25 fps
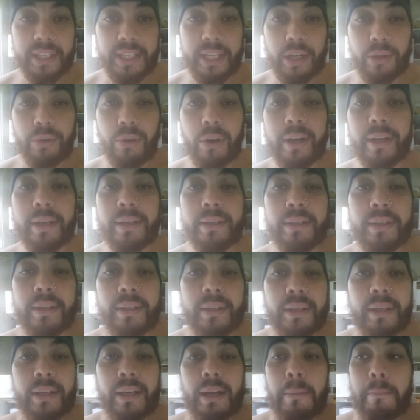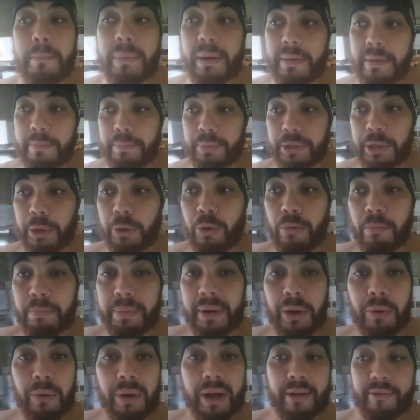aqui agora para mim poder
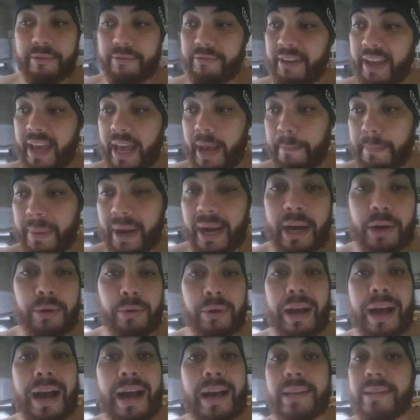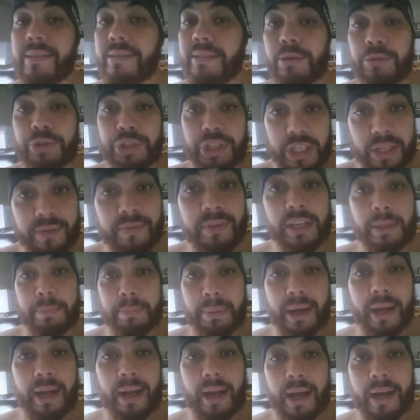comprar o café, pagar o gás. Eu tive que
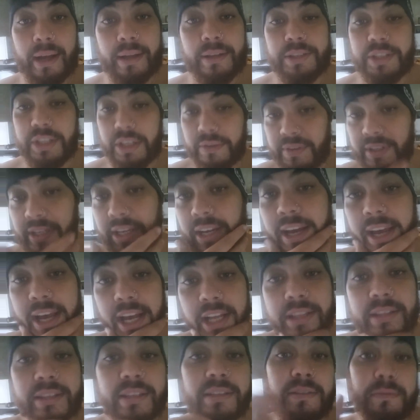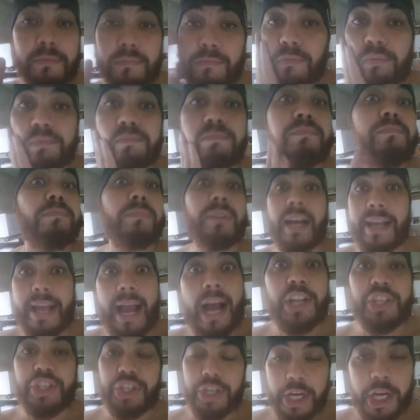pagar, tive que ganhar, tive que
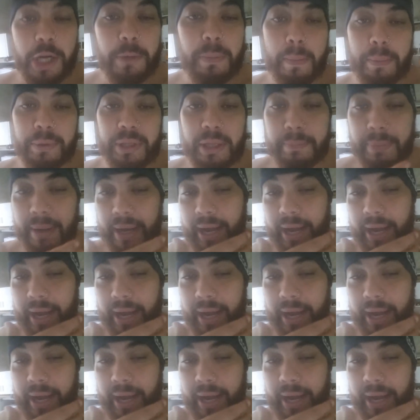ganhar dinheiro para poder